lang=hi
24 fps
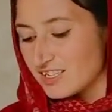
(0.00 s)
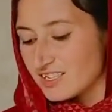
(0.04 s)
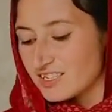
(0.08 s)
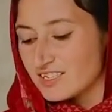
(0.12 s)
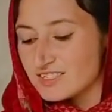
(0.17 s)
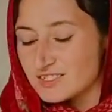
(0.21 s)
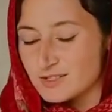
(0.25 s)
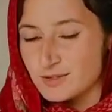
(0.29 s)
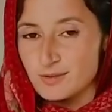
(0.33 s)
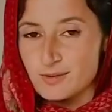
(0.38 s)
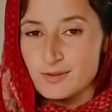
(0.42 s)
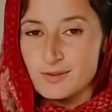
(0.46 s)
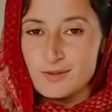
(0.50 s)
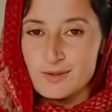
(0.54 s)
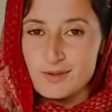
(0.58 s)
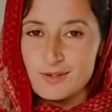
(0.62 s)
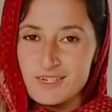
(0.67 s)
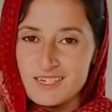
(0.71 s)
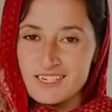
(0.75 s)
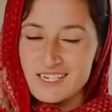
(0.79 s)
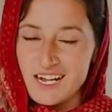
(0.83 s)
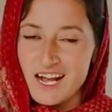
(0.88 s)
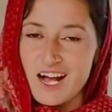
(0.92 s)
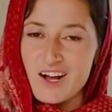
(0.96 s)
तो
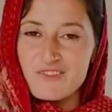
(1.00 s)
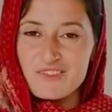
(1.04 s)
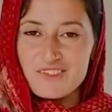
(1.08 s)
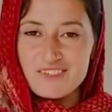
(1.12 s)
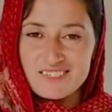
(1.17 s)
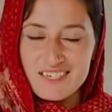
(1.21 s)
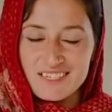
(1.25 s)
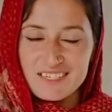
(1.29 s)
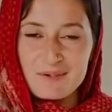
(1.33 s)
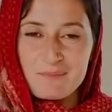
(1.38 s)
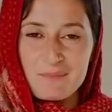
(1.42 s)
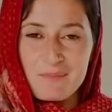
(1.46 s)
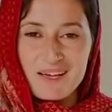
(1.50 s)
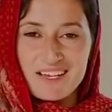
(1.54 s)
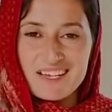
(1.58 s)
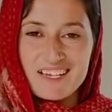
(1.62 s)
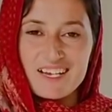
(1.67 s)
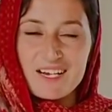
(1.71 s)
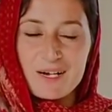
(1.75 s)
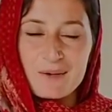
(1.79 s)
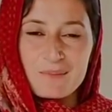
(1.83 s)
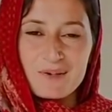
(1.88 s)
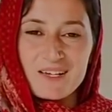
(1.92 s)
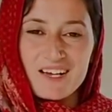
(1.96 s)
काफ़ी ज़्यादा महंगे
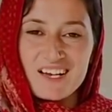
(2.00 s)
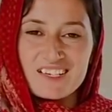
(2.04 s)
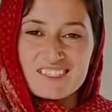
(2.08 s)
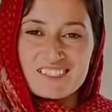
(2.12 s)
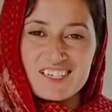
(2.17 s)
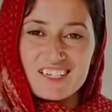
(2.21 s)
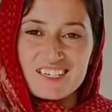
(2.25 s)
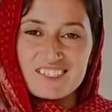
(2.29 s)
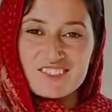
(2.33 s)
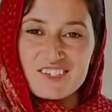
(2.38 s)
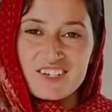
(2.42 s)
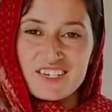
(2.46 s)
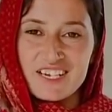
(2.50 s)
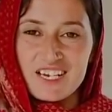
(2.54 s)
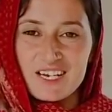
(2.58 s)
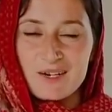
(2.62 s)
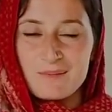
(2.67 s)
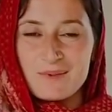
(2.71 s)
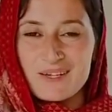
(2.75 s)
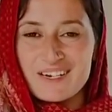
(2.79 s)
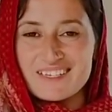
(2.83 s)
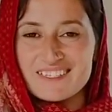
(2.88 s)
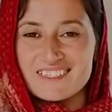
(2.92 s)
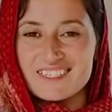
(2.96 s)
कपड़े आजकल जो है ना
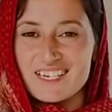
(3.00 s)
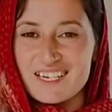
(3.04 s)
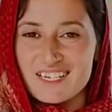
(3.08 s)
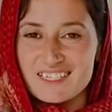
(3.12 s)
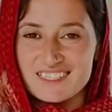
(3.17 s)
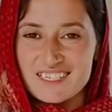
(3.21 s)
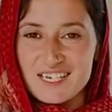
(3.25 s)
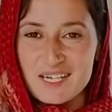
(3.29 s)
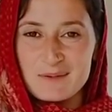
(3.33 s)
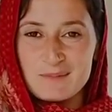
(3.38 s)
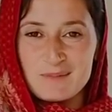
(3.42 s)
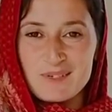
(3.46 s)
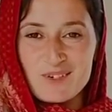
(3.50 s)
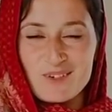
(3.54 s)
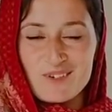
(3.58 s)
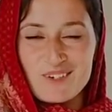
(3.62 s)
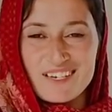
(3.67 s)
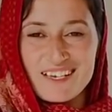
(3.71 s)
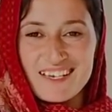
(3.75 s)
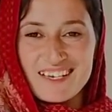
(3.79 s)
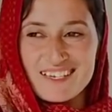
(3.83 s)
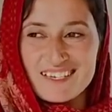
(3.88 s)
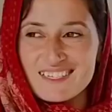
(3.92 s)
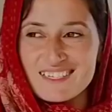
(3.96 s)
हमारे जिला शहर में हो
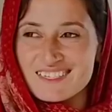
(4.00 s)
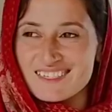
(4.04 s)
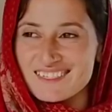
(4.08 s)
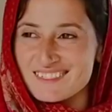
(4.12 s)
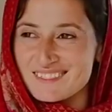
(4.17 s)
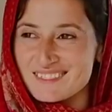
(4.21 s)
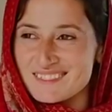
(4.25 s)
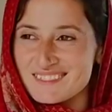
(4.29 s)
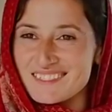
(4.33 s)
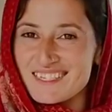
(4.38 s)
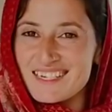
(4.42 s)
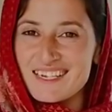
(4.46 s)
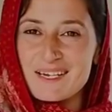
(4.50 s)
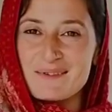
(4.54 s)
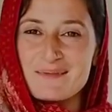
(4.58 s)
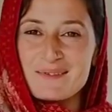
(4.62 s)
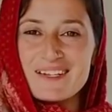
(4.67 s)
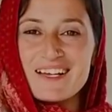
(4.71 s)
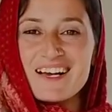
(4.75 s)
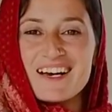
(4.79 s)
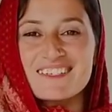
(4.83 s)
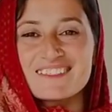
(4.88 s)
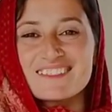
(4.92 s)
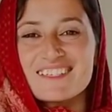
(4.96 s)
गए हैं जिला में नहीं
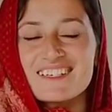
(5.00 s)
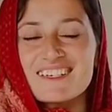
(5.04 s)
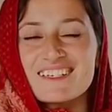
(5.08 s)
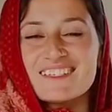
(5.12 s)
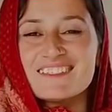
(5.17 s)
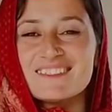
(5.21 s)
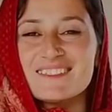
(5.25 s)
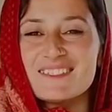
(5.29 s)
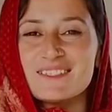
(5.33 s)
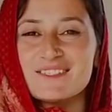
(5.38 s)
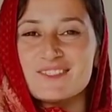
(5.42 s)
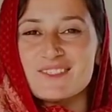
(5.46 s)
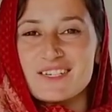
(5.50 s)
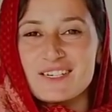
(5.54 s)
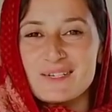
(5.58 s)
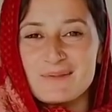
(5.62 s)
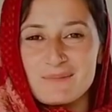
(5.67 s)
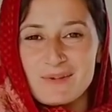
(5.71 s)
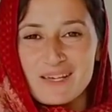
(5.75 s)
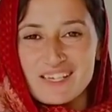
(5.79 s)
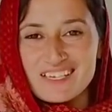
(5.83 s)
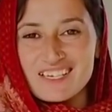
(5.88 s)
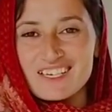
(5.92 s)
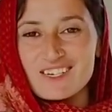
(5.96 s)
हर जगह जो है ना
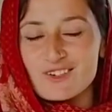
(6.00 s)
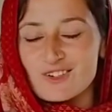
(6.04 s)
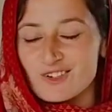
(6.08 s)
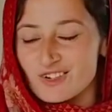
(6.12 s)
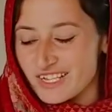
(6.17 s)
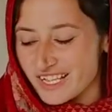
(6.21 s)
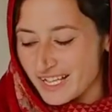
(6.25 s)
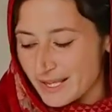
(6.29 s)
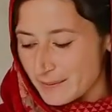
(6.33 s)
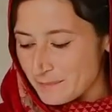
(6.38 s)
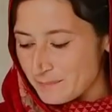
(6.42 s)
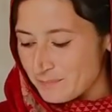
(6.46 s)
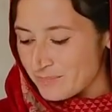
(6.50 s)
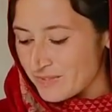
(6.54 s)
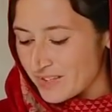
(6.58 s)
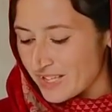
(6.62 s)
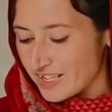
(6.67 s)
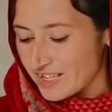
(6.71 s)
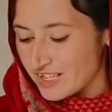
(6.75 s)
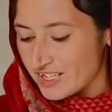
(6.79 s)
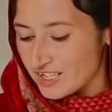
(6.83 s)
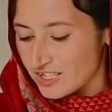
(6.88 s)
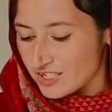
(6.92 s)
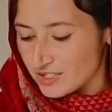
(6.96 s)
महंगे हो गए हैं
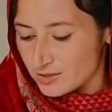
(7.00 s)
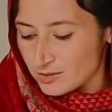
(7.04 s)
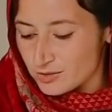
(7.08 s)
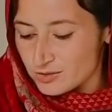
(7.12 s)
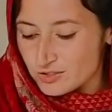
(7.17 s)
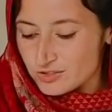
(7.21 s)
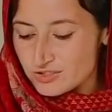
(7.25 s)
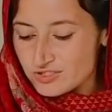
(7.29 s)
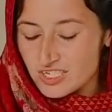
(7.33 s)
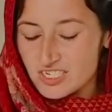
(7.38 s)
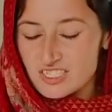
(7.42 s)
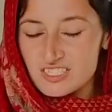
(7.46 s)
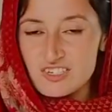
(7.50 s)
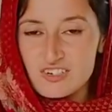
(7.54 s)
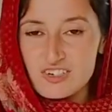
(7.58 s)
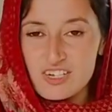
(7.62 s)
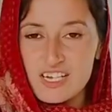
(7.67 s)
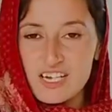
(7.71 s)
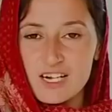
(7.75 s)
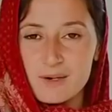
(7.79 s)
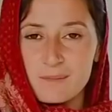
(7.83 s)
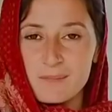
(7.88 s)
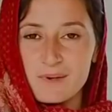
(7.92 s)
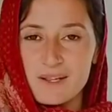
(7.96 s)
तो जो सर्दियों के
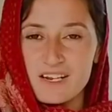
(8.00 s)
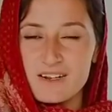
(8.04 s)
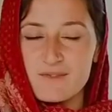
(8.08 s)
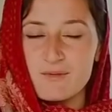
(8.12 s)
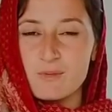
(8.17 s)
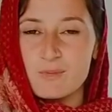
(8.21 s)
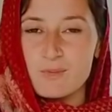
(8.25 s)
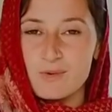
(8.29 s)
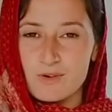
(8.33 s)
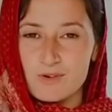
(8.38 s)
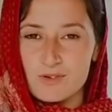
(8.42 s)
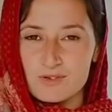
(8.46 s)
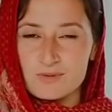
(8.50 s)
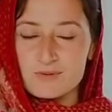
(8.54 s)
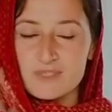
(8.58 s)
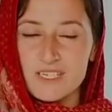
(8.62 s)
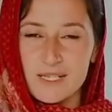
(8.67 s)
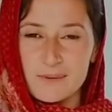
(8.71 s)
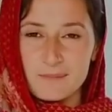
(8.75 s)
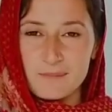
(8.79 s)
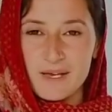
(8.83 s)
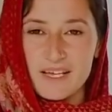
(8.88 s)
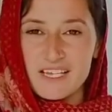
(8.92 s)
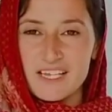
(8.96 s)
कपड़े हैं ना वो बहुत
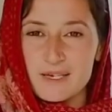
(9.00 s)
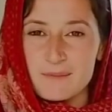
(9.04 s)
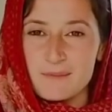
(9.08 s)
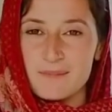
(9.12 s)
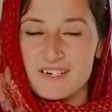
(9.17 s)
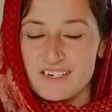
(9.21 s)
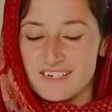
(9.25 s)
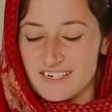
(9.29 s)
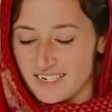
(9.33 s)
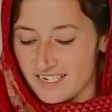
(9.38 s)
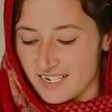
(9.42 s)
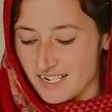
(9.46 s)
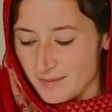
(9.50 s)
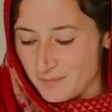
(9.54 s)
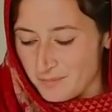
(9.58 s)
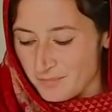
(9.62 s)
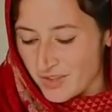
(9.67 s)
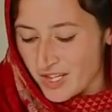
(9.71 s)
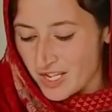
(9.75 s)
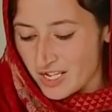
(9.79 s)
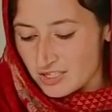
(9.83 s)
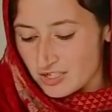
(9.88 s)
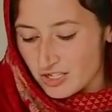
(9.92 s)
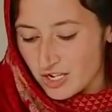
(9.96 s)
ज़्यादा महंगे मिलते
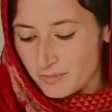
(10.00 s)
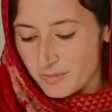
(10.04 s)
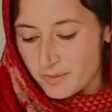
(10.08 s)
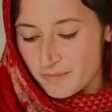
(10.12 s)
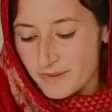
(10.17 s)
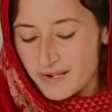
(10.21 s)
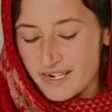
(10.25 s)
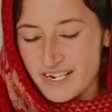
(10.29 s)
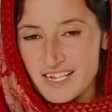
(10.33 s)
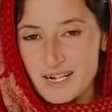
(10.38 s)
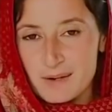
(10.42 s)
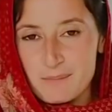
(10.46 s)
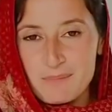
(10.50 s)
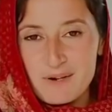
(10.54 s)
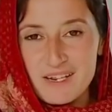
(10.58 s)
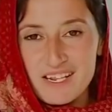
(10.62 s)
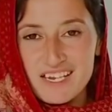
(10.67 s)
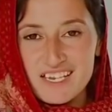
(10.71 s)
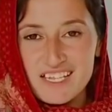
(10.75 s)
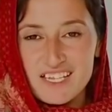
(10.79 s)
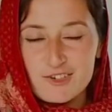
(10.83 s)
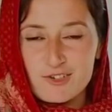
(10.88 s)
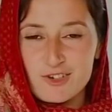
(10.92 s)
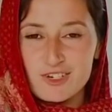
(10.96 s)
हैं तो अभी मैंने अपने
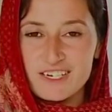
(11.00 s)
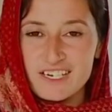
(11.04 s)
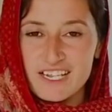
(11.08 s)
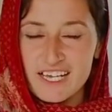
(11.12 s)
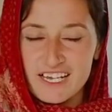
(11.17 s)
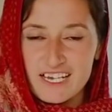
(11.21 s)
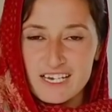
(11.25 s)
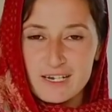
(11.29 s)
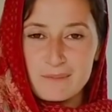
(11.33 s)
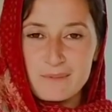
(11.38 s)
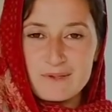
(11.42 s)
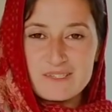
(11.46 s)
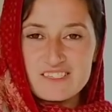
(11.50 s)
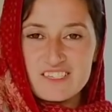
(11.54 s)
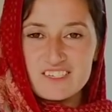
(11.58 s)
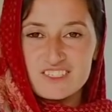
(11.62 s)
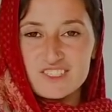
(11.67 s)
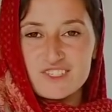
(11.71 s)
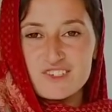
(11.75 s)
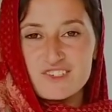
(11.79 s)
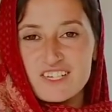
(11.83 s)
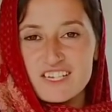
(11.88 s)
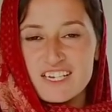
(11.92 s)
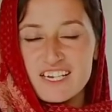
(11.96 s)
लिए कोई नए कपड़े
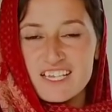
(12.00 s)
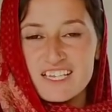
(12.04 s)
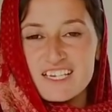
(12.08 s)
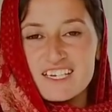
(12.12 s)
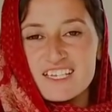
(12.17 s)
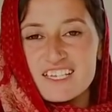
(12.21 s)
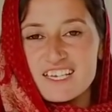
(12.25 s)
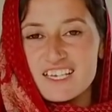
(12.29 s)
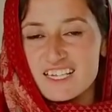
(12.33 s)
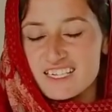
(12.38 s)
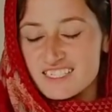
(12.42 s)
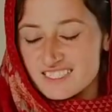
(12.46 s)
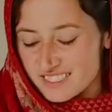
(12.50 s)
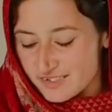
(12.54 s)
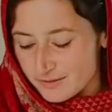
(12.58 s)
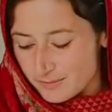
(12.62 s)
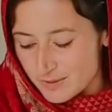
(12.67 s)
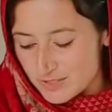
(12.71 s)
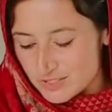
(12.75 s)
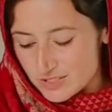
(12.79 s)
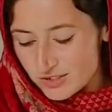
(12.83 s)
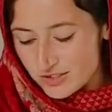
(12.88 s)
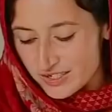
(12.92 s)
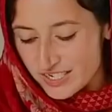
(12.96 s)
सर्दियों के नहीं लिए हैं सिर्फ
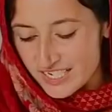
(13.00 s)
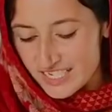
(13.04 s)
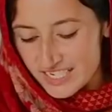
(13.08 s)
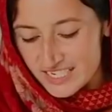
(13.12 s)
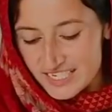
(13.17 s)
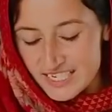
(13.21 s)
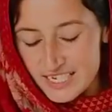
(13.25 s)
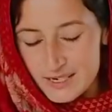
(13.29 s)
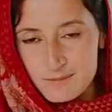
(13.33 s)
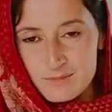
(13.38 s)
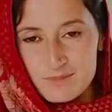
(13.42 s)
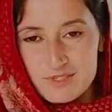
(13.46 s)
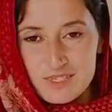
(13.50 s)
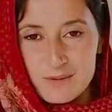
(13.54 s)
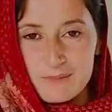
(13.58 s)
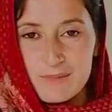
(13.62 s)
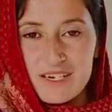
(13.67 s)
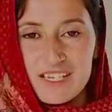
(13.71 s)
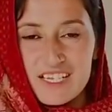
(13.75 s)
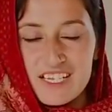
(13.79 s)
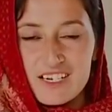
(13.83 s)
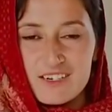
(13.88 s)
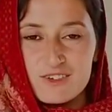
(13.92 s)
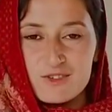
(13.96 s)
बच्चों के लिए मुजमिल
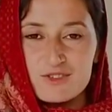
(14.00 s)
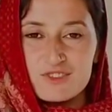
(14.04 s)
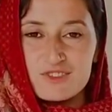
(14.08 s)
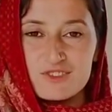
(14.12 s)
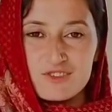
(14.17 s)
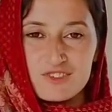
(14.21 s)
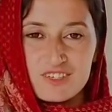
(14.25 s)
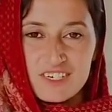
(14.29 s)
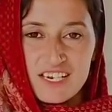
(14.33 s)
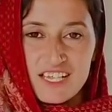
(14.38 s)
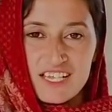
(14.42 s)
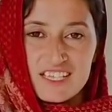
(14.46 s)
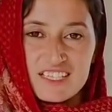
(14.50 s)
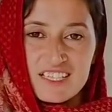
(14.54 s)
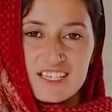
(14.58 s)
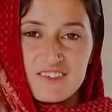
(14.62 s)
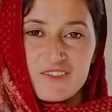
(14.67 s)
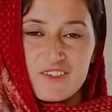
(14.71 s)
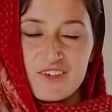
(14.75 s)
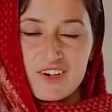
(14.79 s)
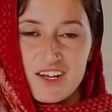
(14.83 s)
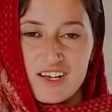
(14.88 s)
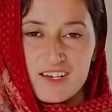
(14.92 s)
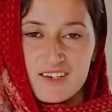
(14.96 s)
के लिए कुछ सूट लिए थे
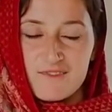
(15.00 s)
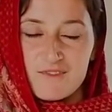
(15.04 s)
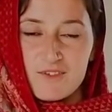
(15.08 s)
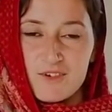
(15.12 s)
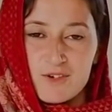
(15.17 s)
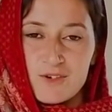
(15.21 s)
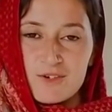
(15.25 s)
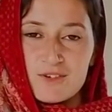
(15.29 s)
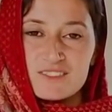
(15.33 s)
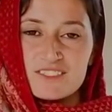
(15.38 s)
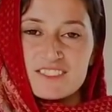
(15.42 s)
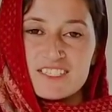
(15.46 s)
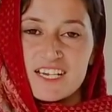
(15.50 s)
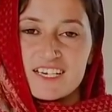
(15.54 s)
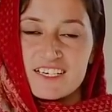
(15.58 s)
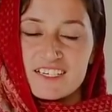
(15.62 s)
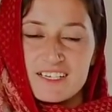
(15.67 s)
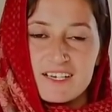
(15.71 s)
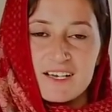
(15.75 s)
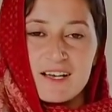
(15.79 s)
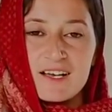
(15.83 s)
वो सेट